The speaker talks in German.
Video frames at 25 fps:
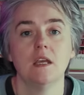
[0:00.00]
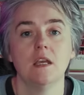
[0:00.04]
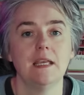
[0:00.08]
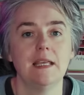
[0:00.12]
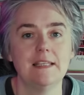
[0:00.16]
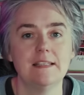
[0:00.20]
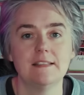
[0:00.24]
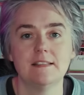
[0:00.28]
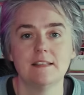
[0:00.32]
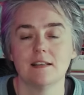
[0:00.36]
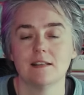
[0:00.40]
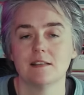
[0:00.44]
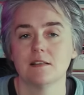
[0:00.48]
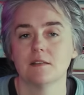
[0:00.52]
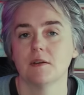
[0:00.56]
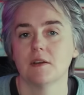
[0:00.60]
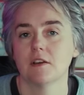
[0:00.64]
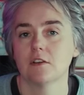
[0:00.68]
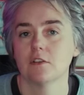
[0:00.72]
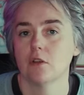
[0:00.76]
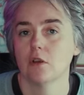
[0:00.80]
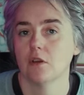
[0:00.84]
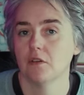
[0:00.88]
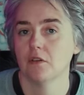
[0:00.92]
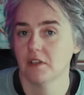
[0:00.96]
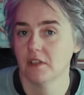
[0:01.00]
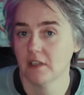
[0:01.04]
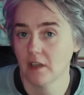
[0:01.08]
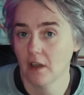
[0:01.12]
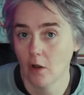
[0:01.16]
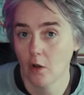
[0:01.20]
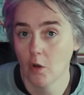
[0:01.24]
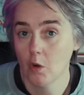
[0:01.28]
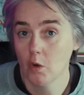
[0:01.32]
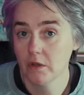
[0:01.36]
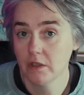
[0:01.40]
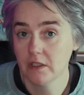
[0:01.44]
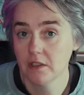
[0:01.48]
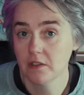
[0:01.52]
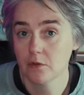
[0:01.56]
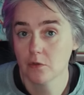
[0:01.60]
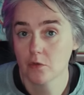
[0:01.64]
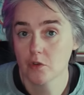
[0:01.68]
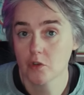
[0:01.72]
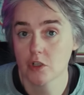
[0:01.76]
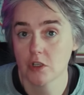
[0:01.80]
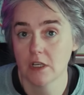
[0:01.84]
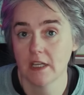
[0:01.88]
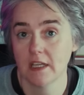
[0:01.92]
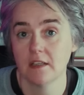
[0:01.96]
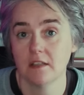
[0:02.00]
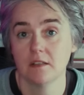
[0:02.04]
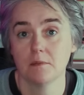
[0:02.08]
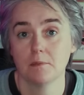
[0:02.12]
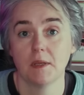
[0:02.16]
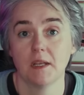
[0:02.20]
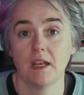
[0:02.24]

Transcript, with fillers: Ist ja zwangsläufig auch nicht so schlecht.